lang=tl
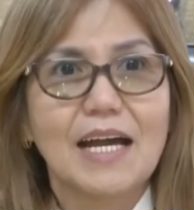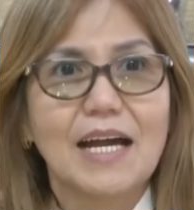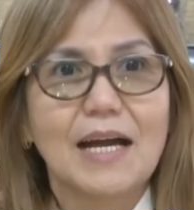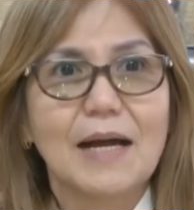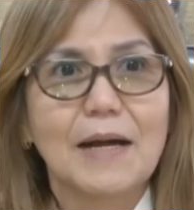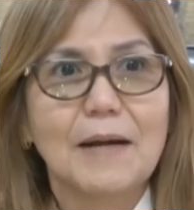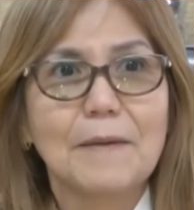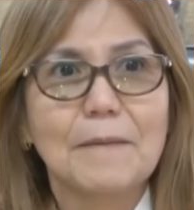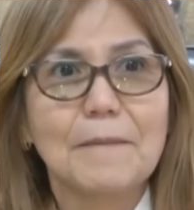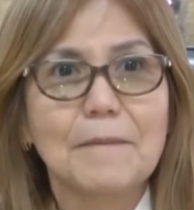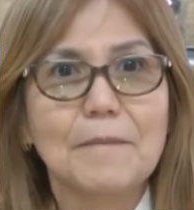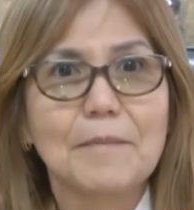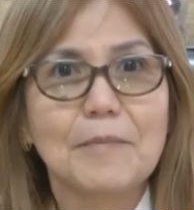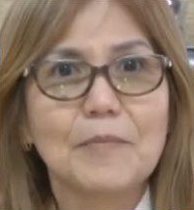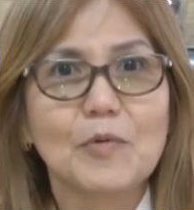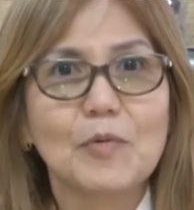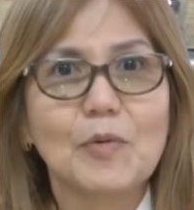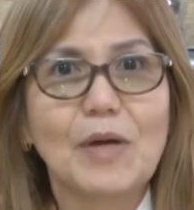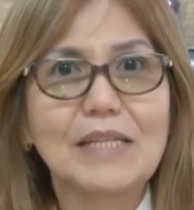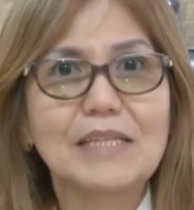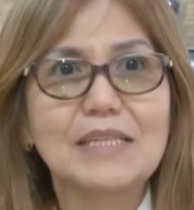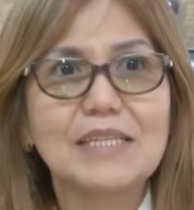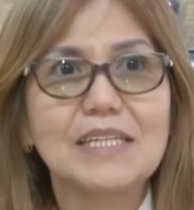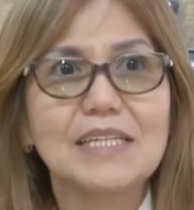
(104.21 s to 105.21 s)
Um,
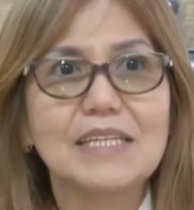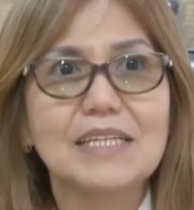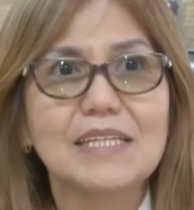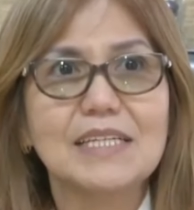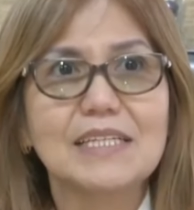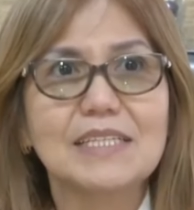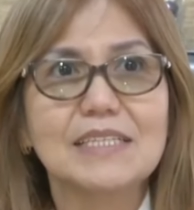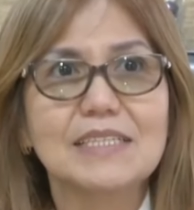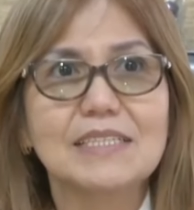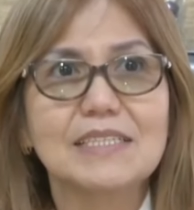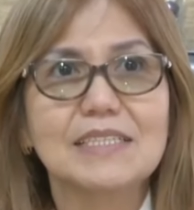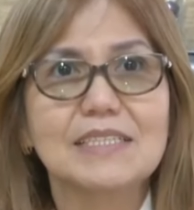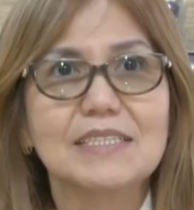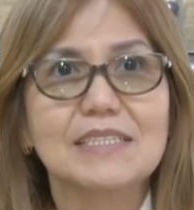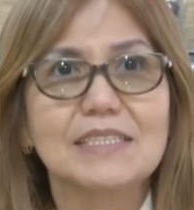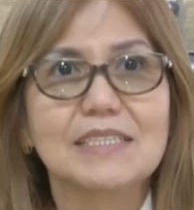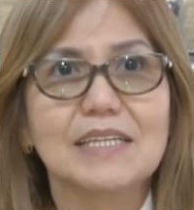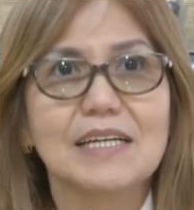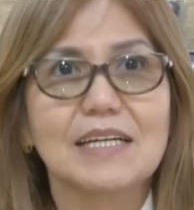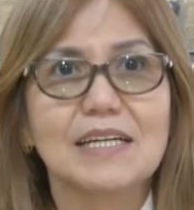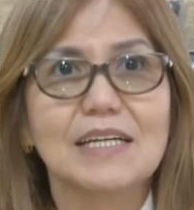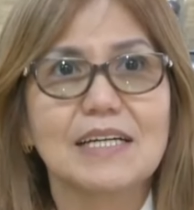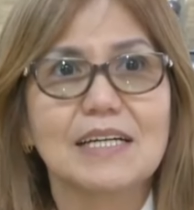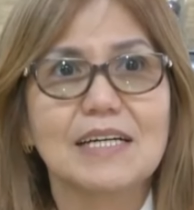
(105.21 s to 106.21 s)
what is
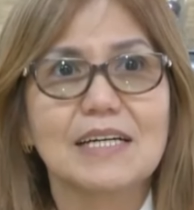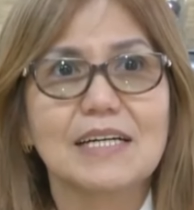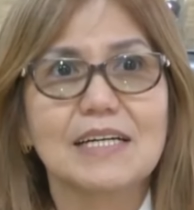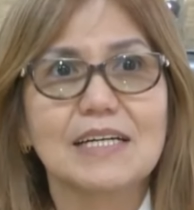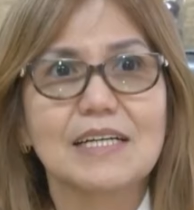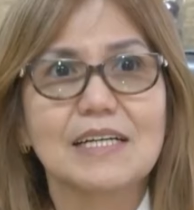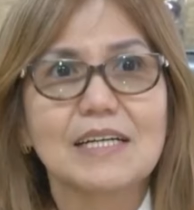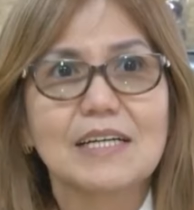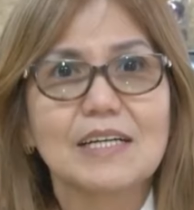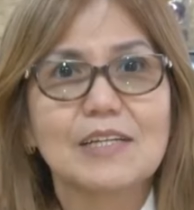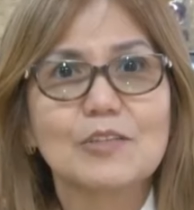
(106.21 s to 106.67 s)
uh,